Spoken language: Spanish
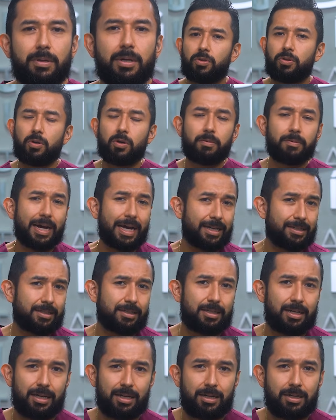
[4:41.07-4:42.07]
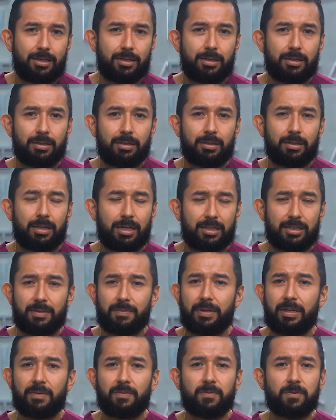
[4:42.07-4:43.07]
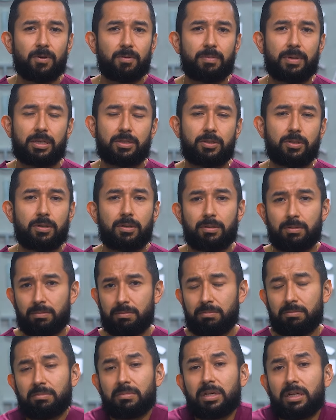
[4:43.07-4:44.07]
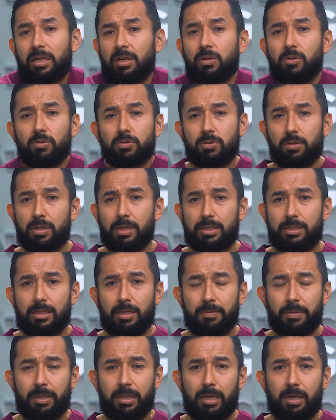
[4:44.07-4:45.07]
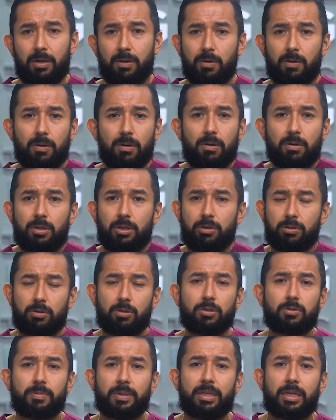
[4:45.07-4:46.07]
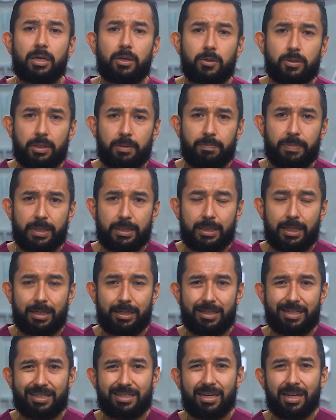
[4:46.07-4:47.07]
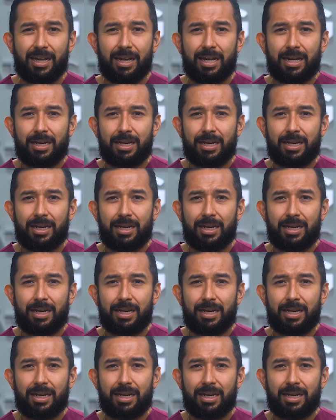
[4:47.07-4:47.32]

No basta recibir información incluso de este video o de otros videos de pacientes.